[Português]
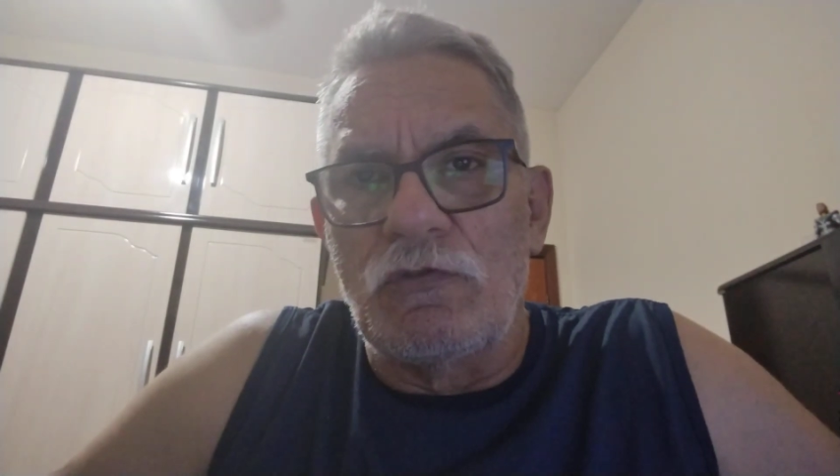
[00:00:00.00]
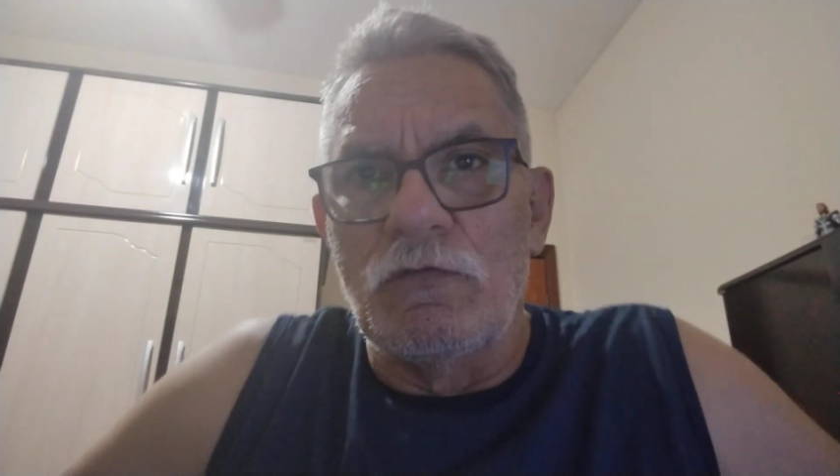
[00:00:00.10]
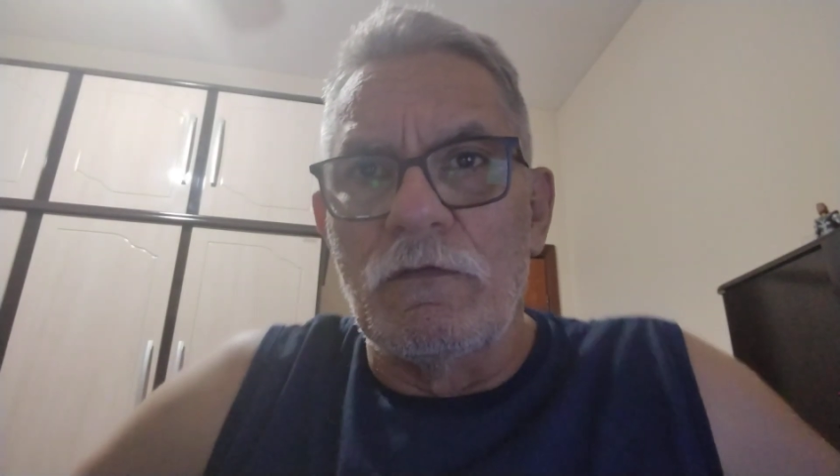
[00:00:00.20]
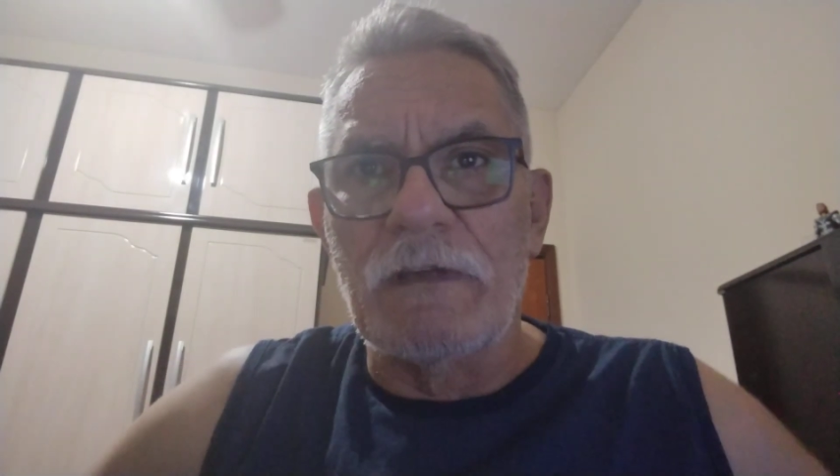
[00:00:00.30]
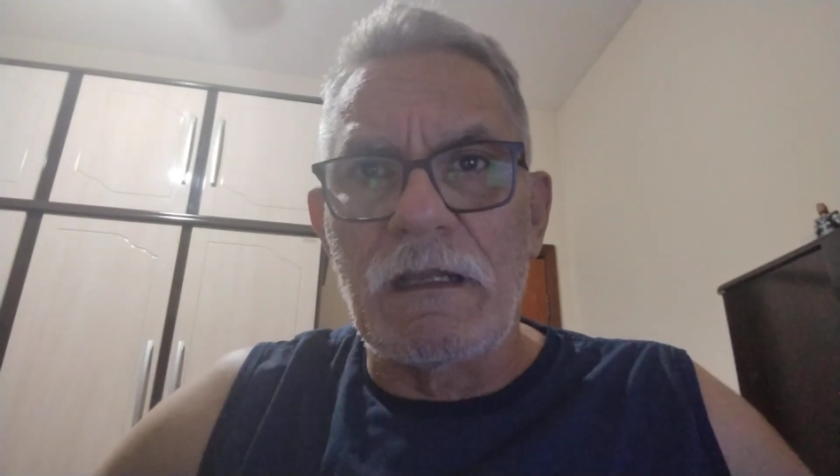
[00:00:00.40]

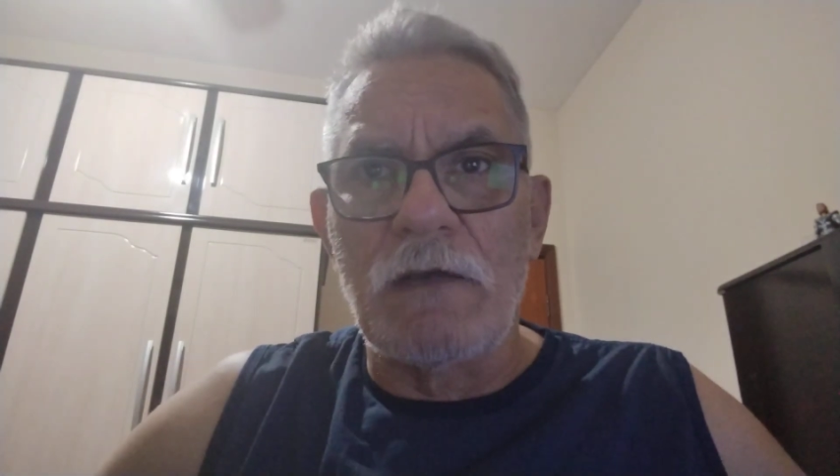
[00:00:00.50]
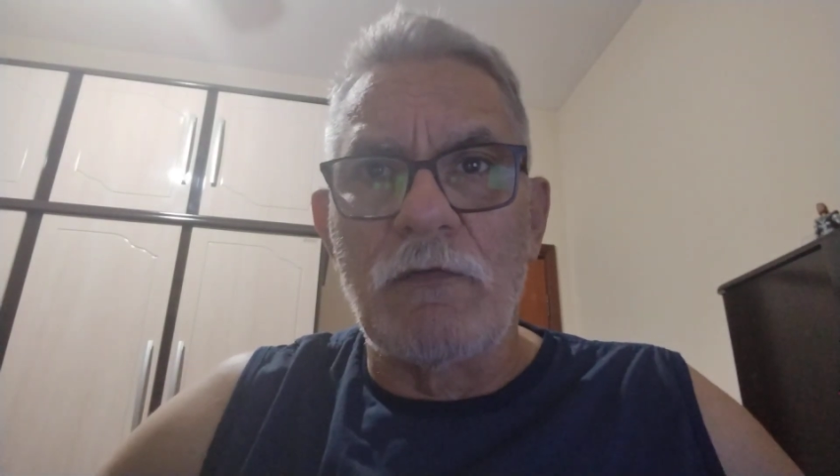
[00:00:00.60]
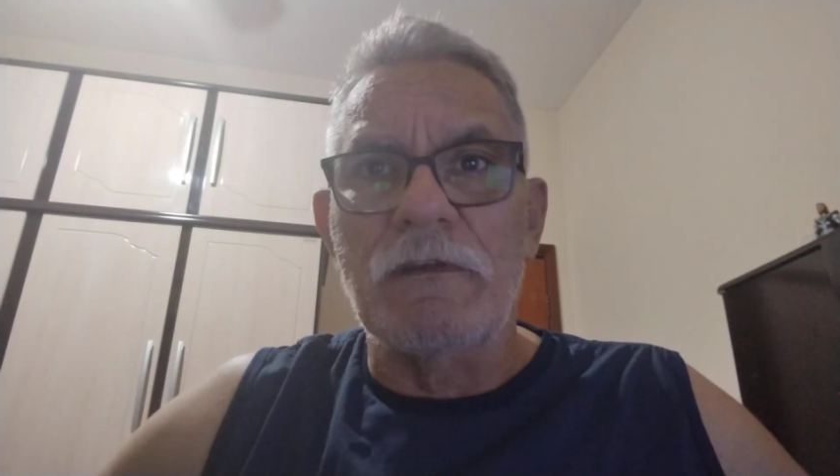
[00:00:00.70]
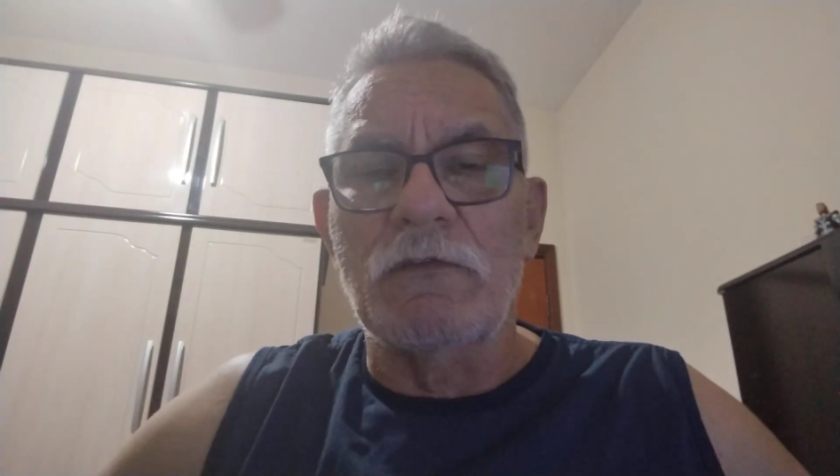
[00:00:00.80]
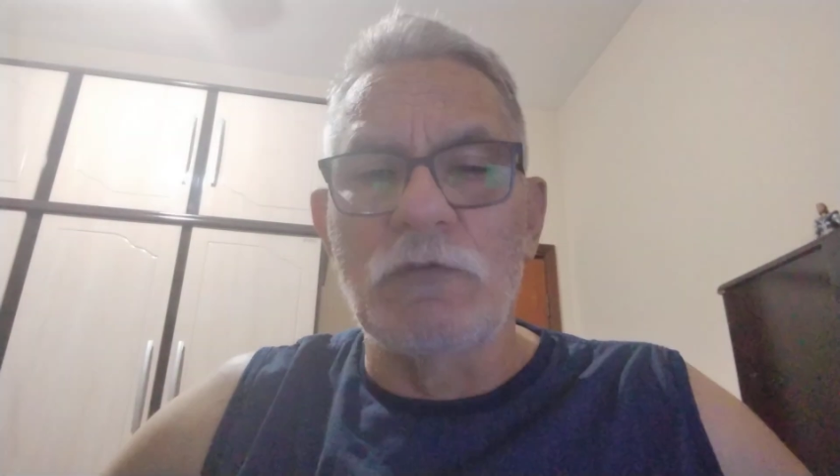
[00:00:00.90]
chuvas, aquela
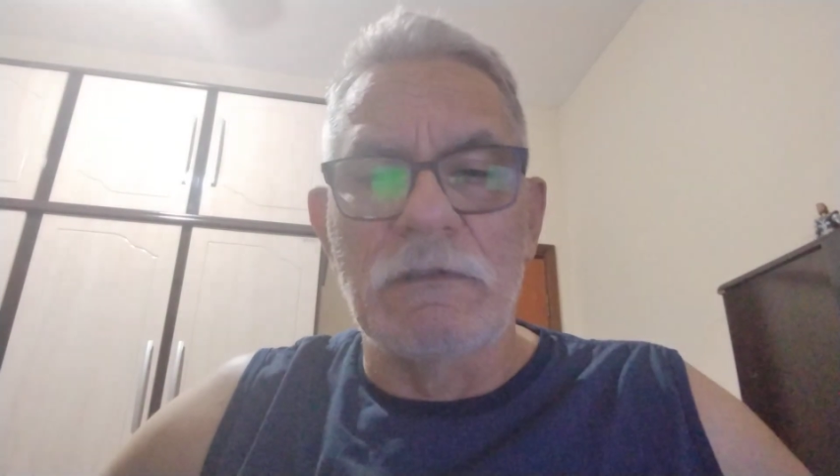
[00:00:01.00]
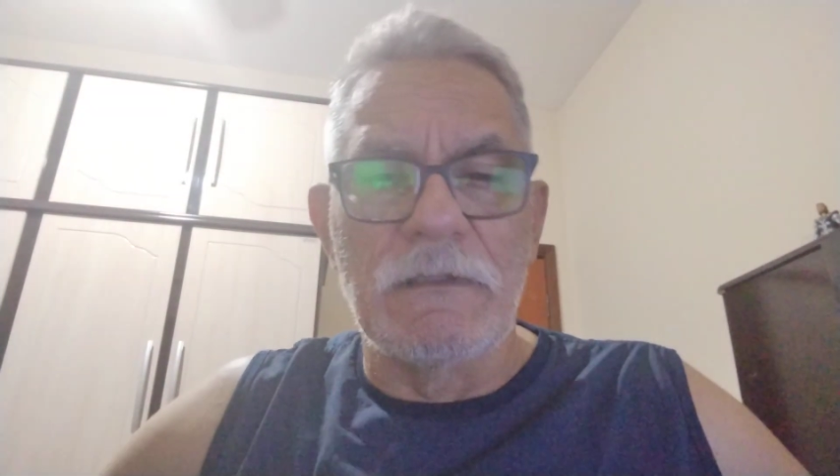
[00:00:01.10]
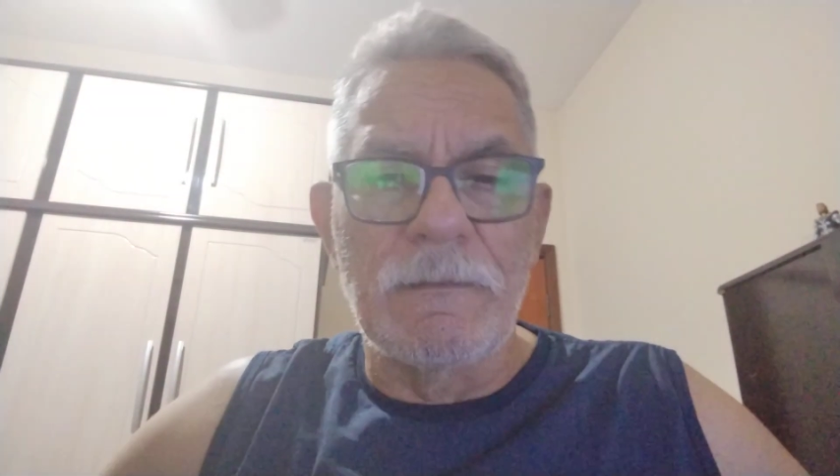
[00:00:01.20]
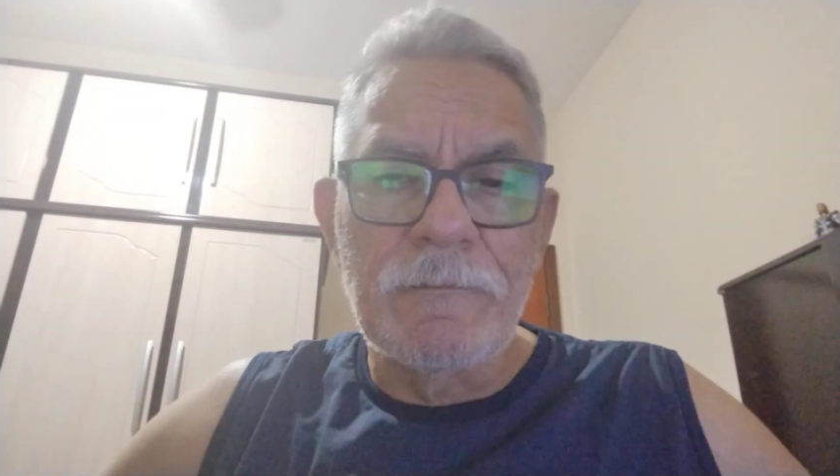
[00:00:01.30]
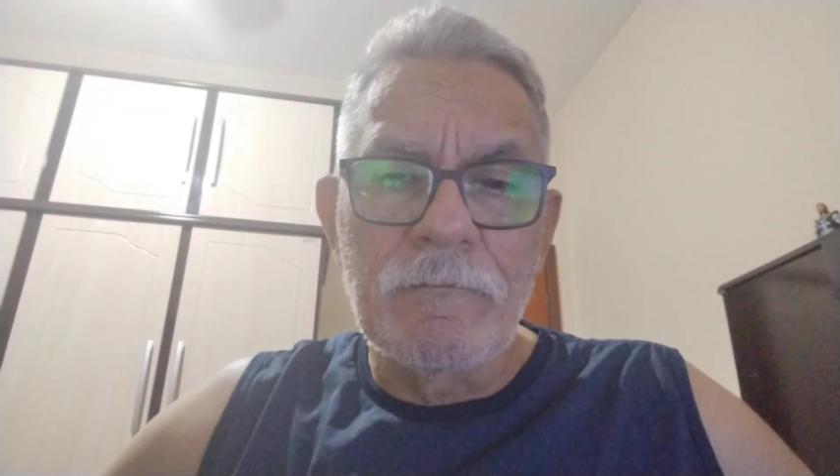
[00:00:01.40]
coisa toda.